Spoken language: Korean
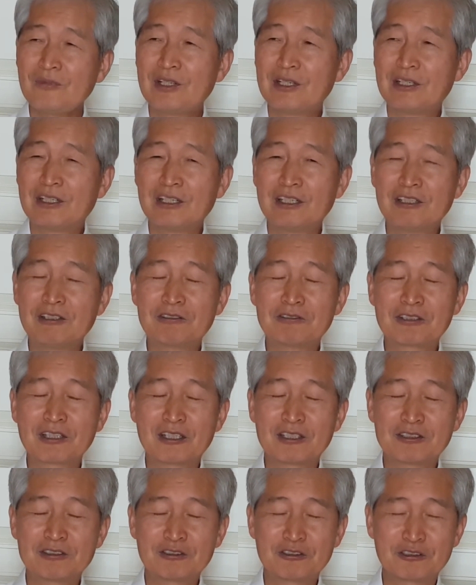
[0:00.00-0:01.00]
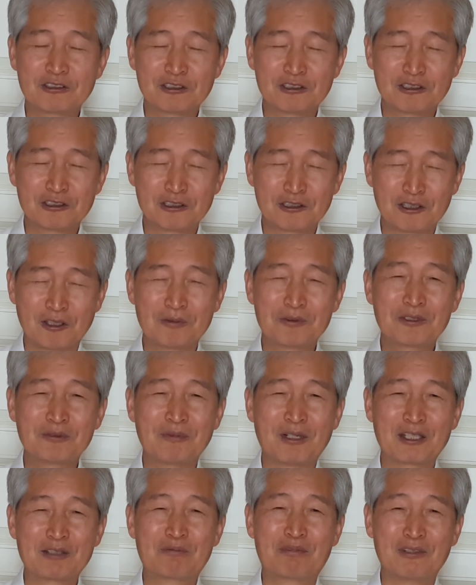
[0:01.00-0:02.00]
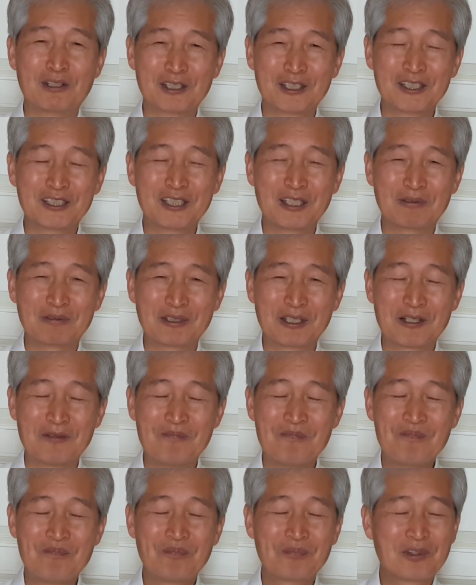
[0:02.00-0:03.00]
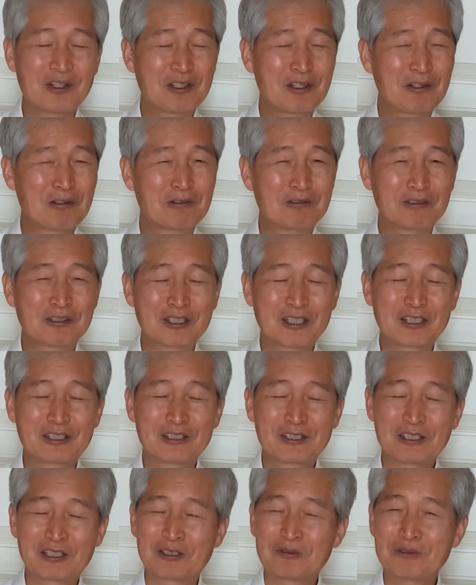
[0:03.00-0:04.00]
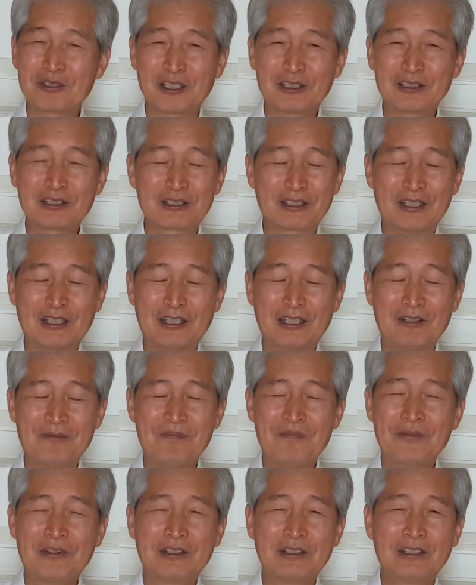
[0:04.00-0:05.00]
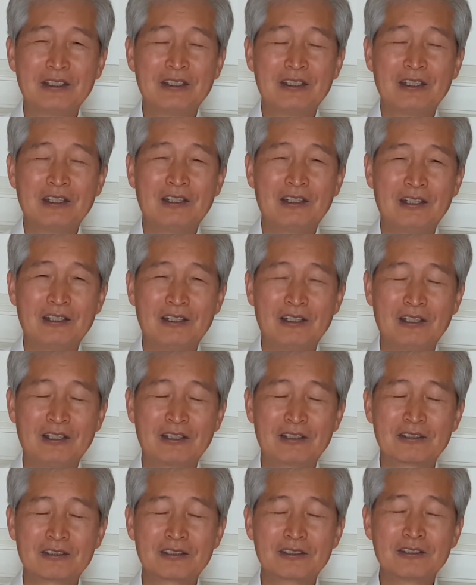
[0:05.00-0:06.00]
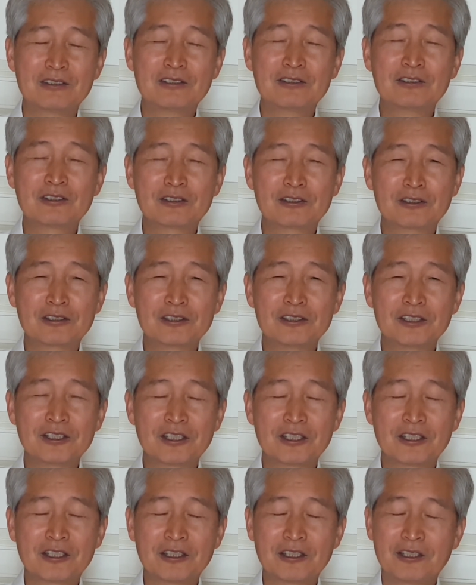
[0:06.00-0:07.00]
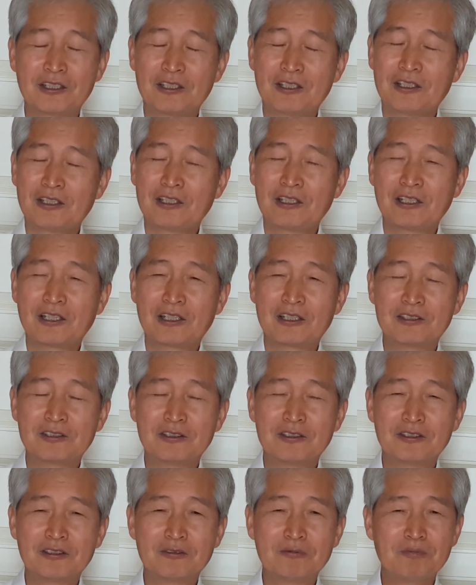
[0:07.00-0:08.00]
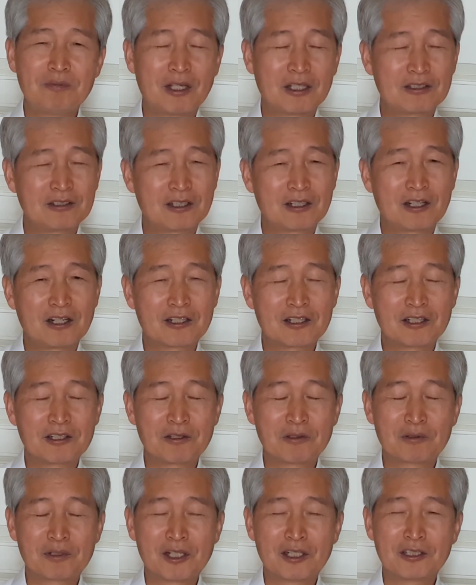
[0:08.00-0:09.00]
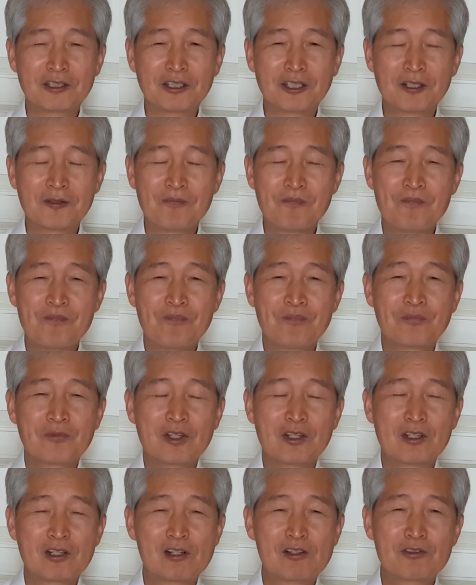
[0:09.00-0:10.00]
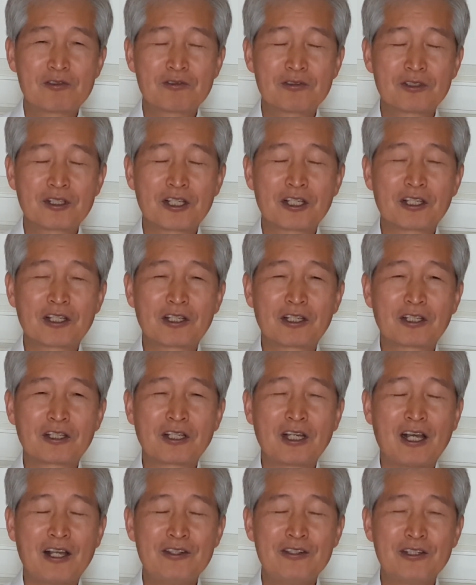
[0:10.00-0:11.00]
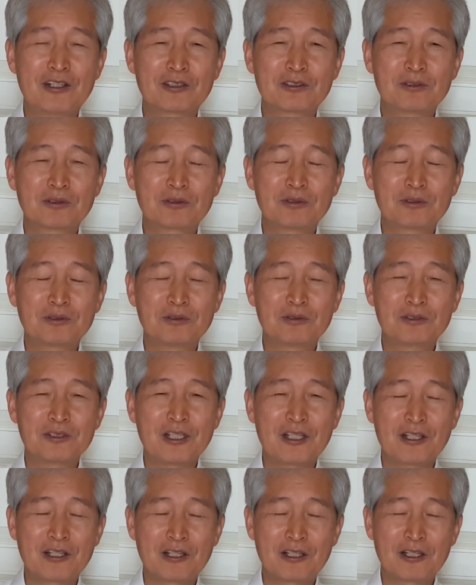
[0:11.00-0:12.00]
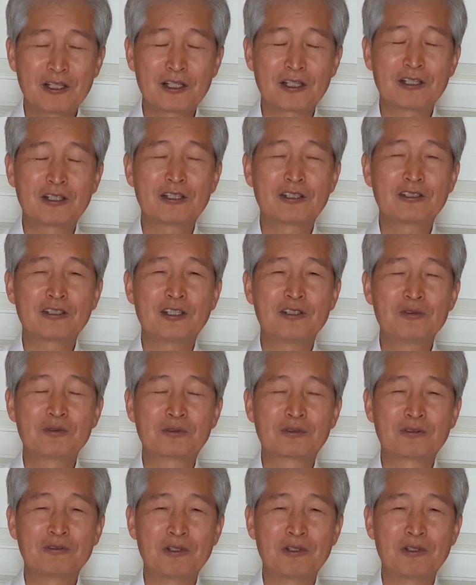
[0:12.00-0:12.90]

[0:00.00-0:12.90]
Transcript: 어, 우리가 수없이 많이 불렀기 때문에 그 외우는 게 그렇게 어렵지 않더라. 아, 저는 그 이제 한 100장 가까이 외워놨는데 일주일에 한 장 정도 또 새 찬송을